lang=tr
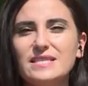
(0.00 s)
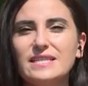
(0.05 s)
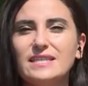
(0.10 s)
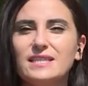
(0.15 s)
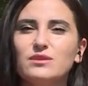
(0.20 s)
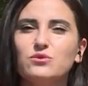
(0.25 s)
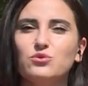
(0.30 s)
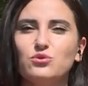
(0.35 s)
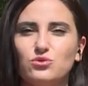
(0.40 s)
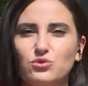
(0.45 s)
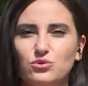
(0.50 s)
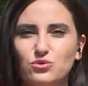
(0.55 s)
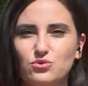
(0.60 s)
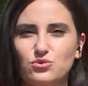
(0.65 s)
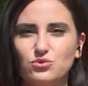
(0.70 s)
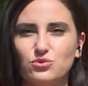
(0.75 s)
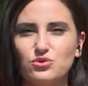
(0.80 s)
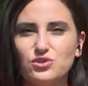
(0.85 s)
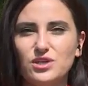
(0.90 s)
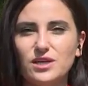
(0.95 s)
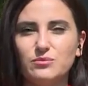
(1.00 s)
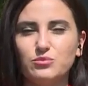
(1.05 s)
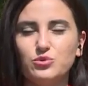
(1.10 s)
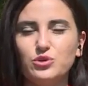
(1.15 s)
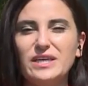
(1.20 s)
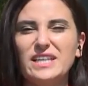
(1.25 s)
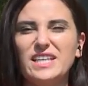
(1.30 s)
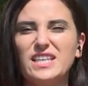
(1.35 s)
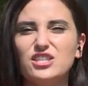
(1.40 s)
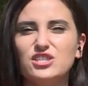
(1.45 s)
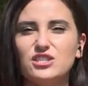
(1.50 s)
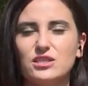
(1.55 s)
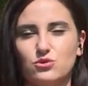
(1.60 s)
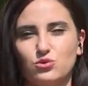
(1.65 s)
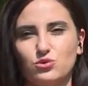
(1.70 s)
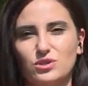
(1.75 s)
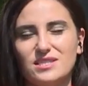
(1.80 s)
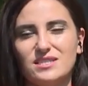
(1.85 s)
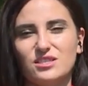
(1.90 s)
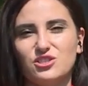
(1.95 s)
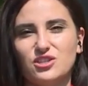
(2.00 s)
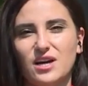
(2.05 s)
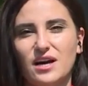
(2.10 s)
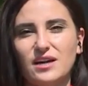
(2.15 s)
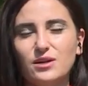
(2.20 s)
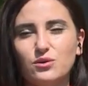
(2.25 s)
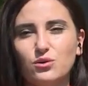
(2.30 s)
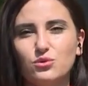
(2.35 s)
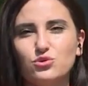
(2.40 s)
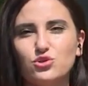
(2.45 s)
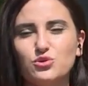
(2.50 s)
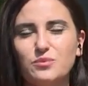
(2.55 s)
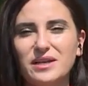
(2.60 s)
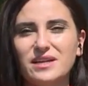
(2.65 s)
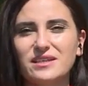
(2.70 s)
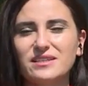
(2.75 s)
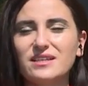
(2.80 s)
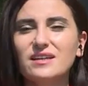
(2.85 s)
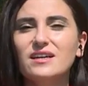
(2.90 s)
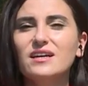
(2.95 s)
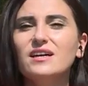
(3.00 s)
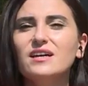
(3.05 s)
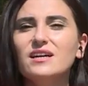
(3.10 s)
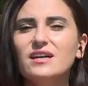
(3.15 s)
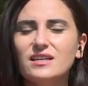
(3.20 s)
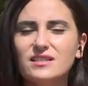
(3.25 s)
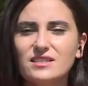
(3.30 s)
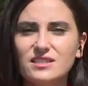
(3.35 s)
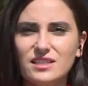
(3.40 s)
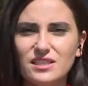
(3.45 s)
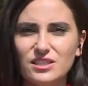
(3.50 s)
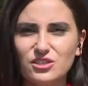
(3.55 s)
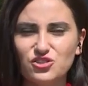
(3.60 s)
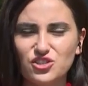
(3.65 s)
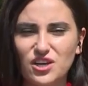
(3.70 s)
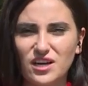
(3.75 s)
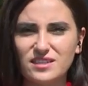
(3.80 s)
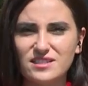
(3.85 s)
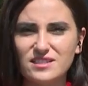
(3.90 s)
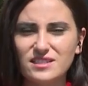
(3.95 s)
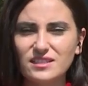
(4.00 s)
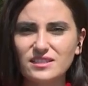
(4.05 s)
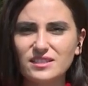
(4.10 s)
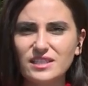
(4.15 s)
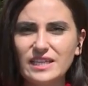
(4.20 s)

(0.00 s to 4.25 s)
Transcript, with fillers: İki günlük sürecek bu ikinci tur istişare görüşmeleri hatırlanacaktır.